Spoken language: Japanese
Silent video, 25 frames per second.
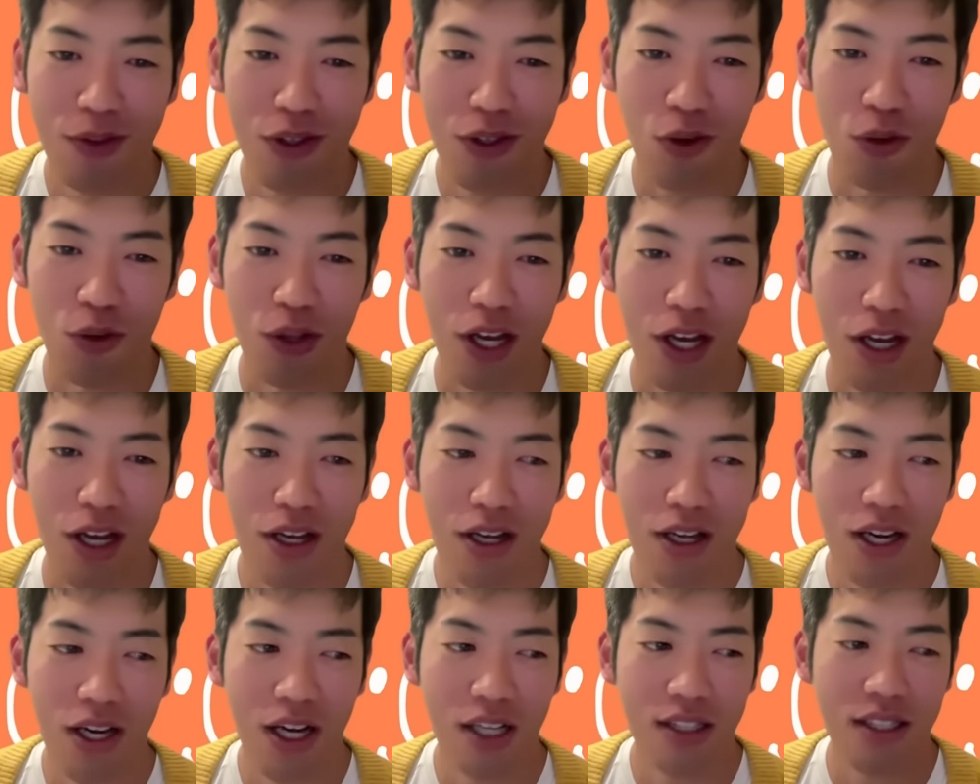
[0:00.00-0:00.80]
こん
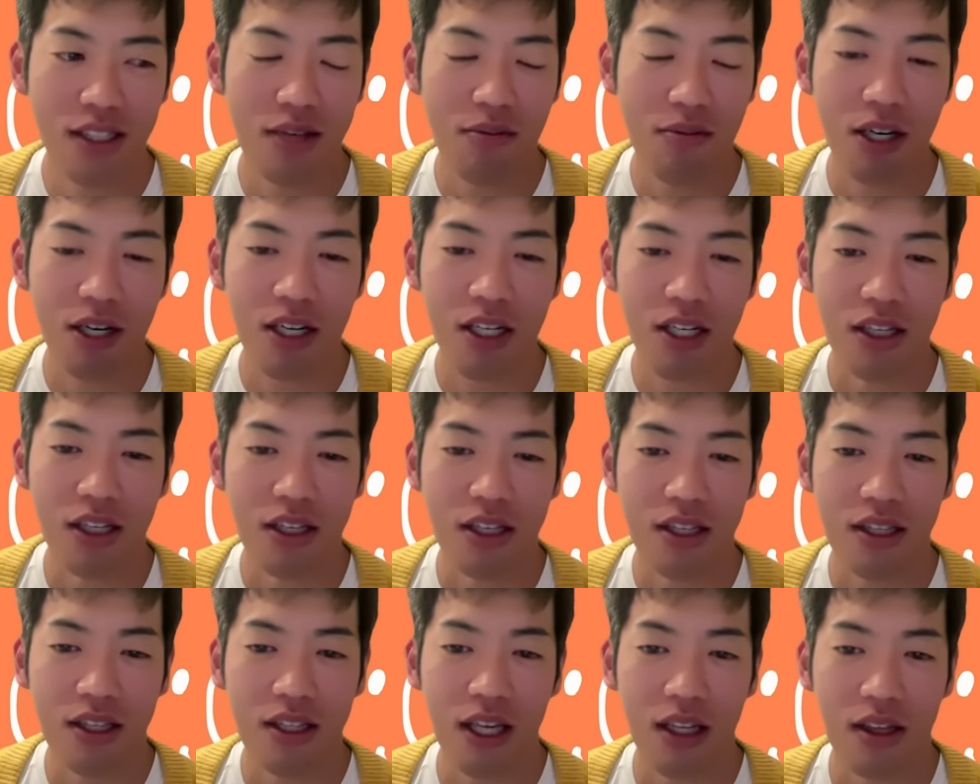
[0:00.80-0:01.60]
な犯罪ばっか
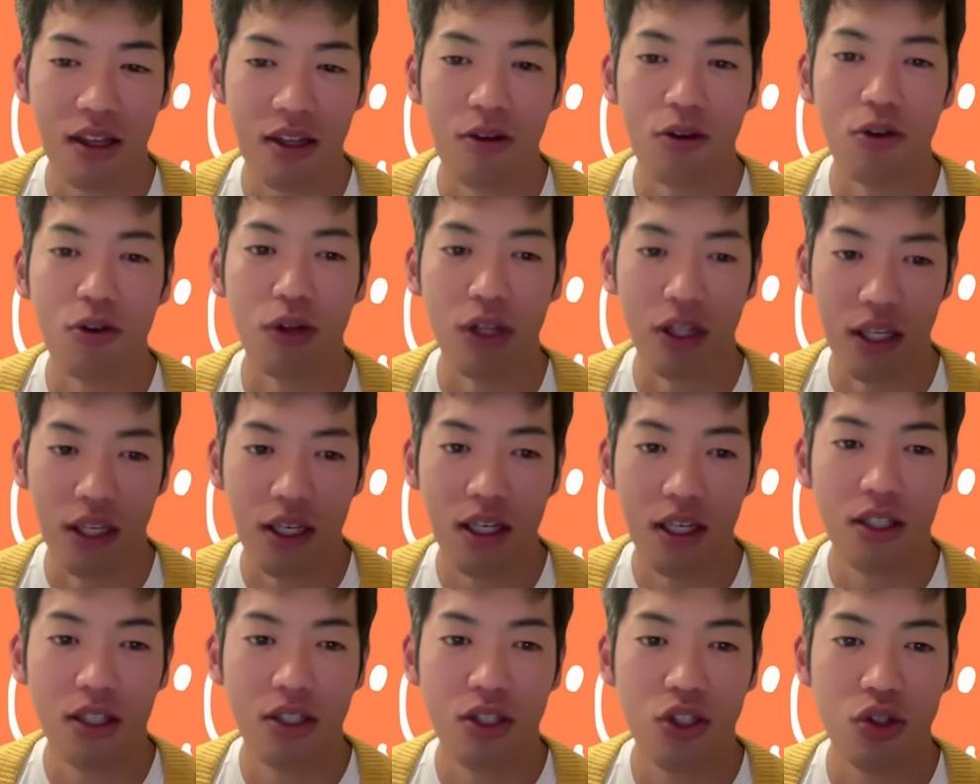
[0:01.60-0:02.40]
りやってるような
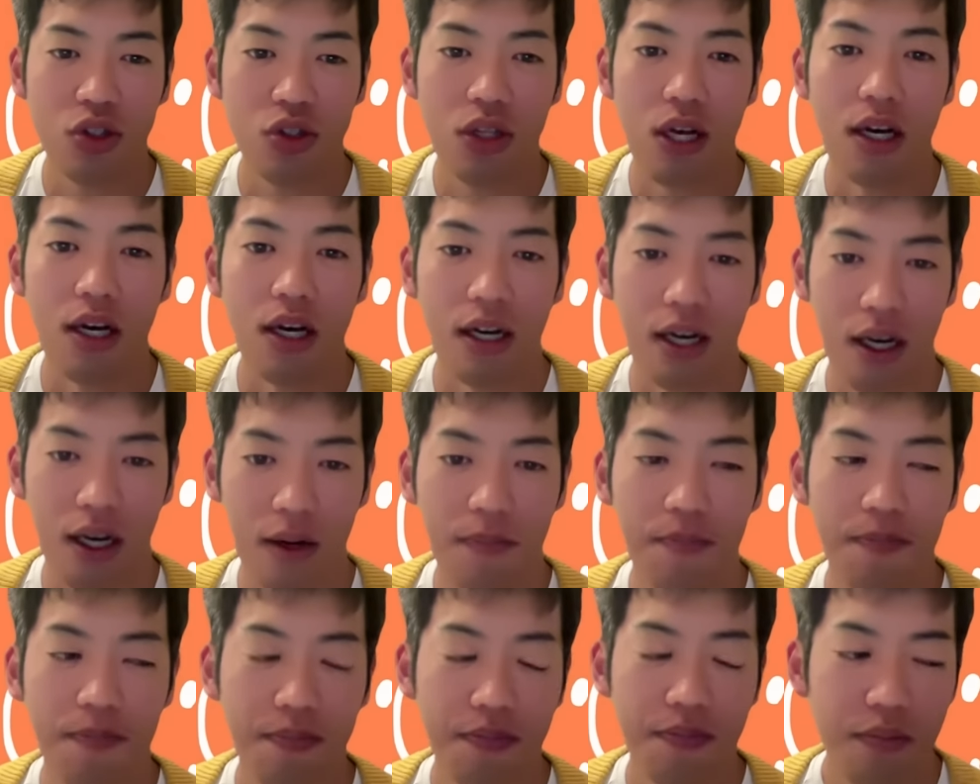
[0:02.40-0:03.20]
ね、集団が。